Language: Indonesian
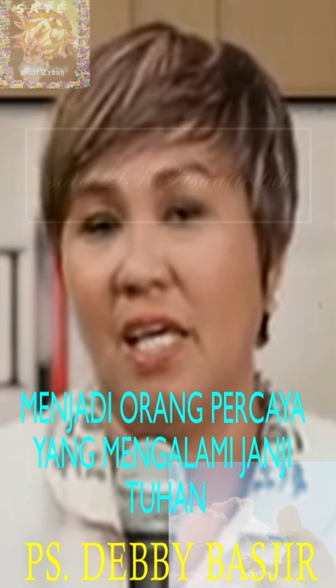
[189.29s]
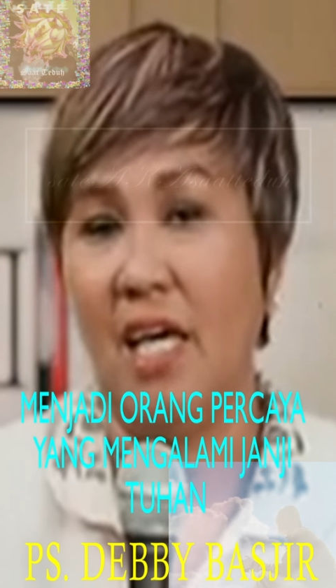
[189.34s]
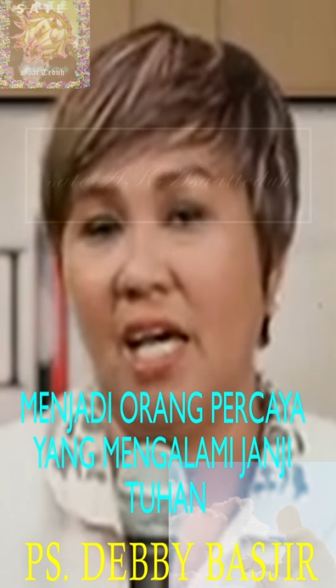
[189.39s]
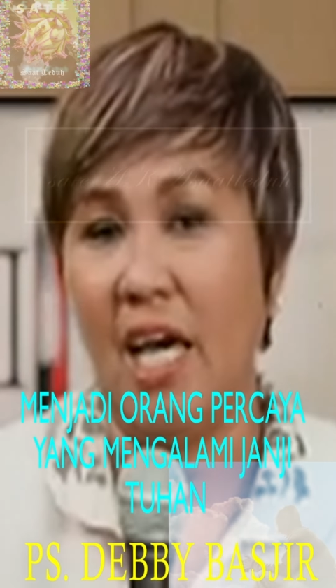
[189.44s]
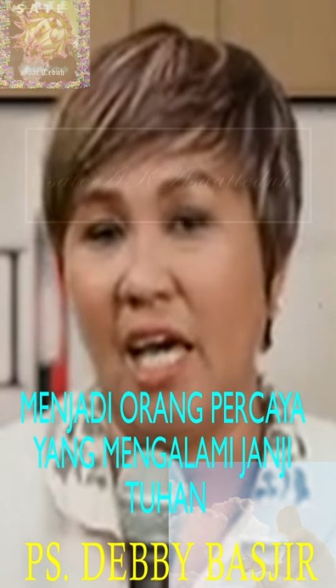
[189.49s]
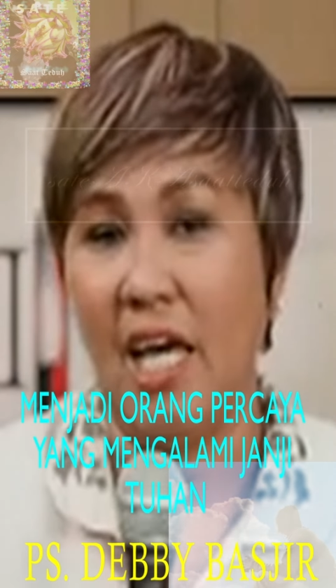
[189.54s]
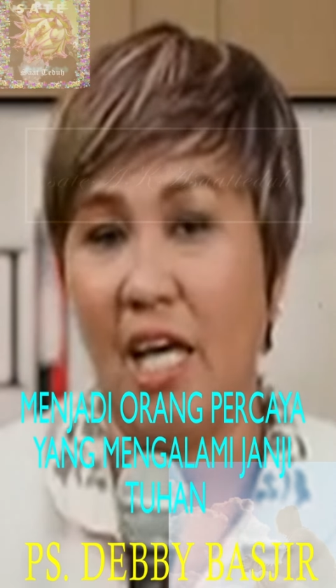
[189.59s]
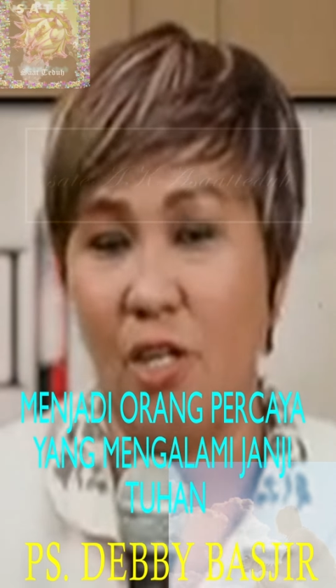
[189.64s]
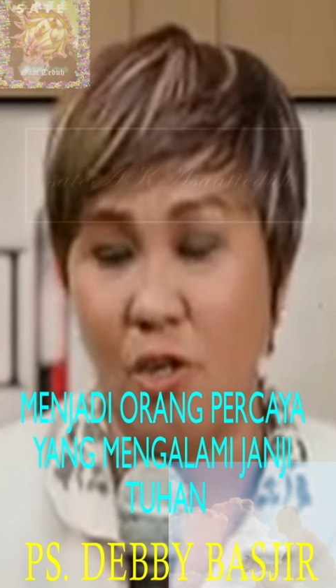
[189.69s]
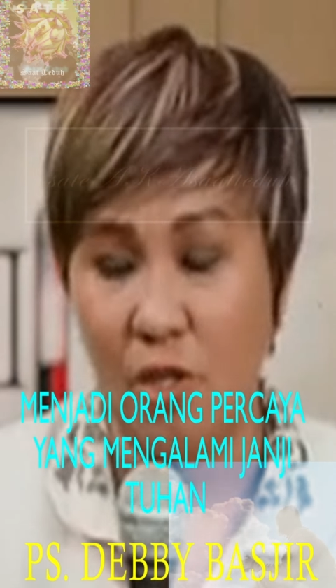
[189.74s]

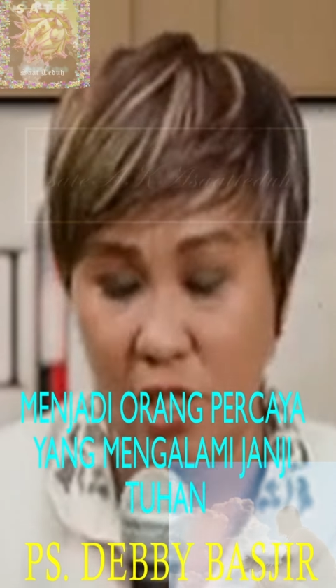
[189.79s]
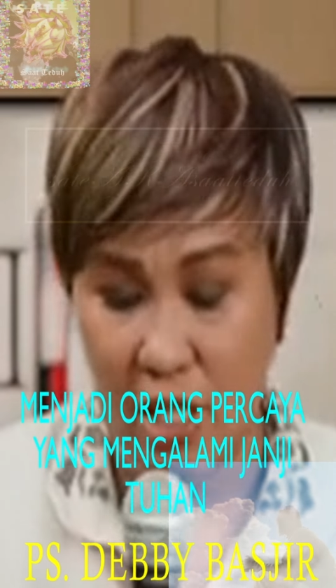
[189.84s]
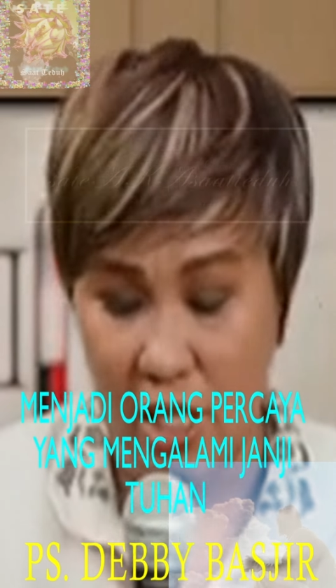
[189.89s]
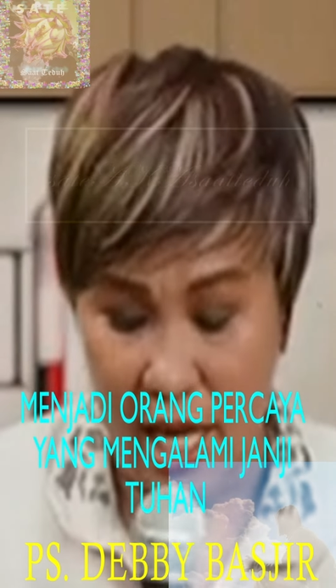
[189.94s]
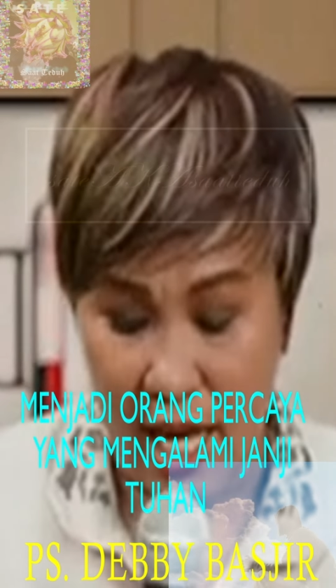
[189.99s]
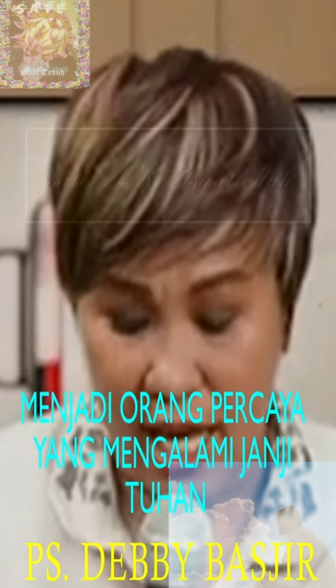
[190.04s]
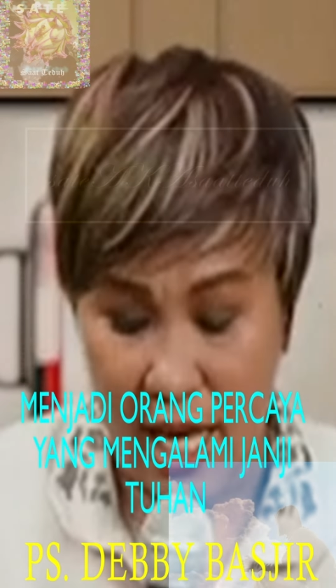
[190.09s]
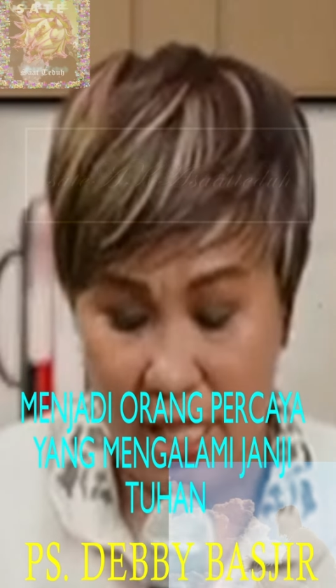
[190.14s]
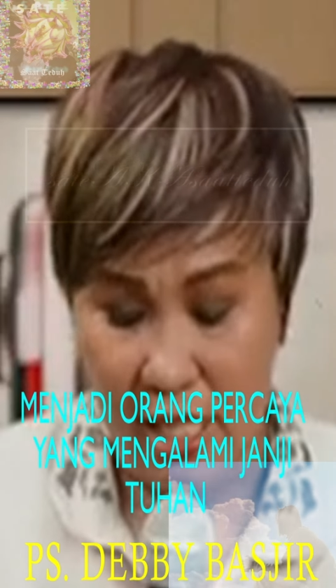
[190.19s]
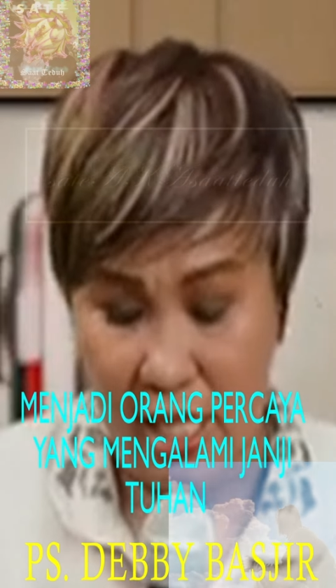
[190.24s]
Ya Henok
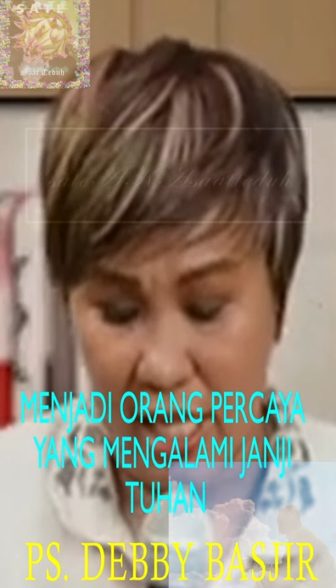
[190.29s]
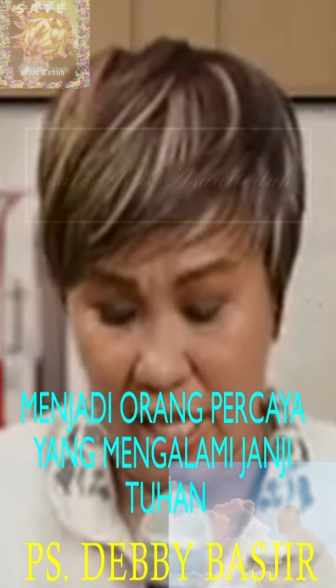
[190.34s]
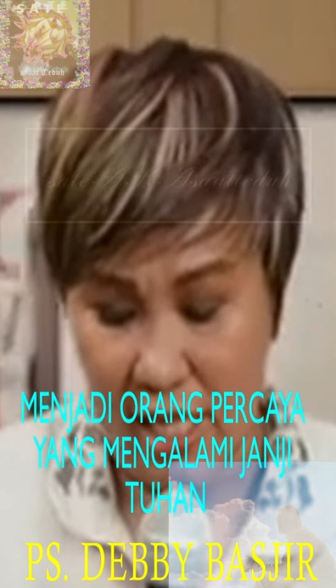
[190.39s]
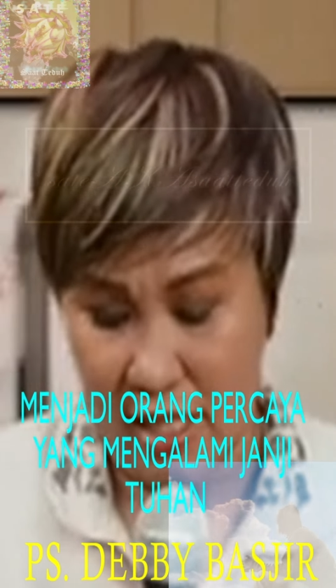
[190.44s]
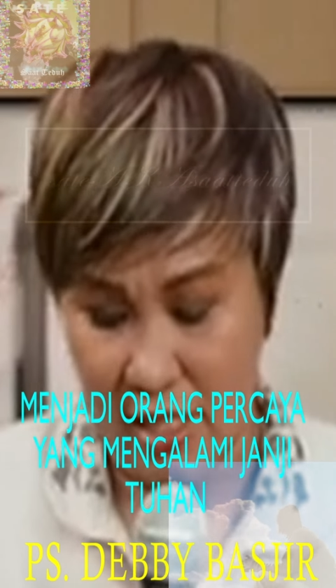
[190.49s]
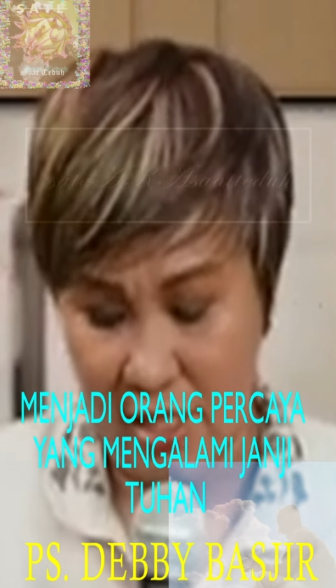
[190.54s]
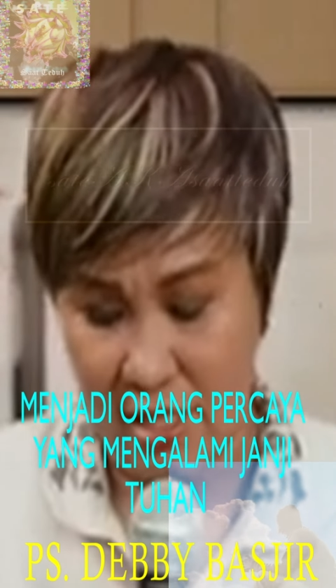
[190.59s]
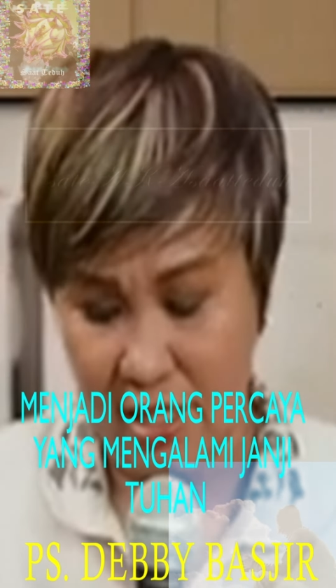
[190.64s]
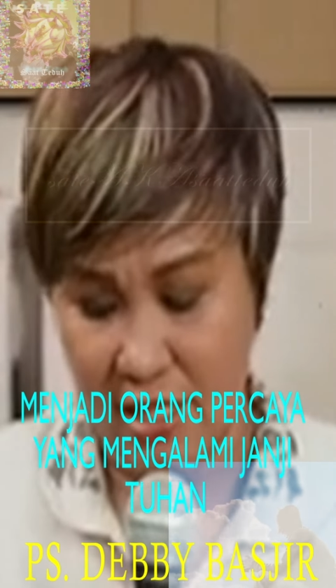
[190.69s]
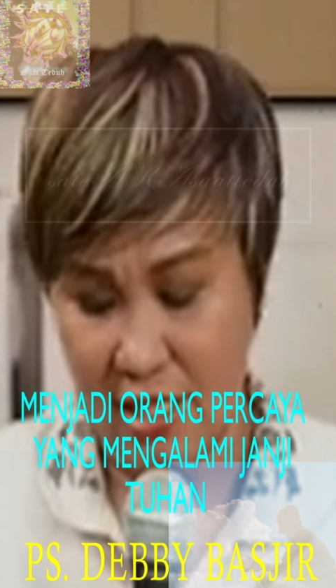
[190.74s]

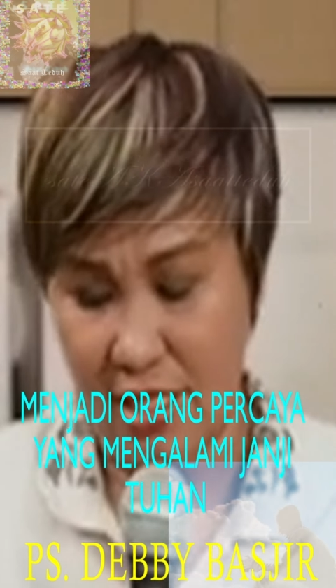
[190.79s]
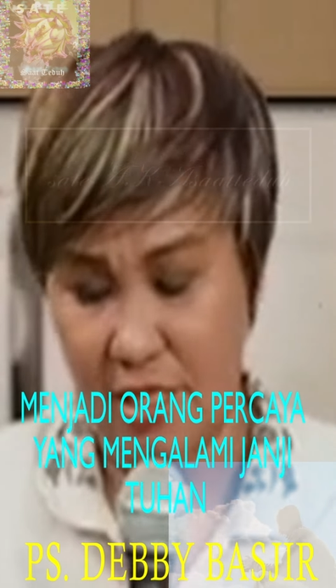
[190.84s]
terangkat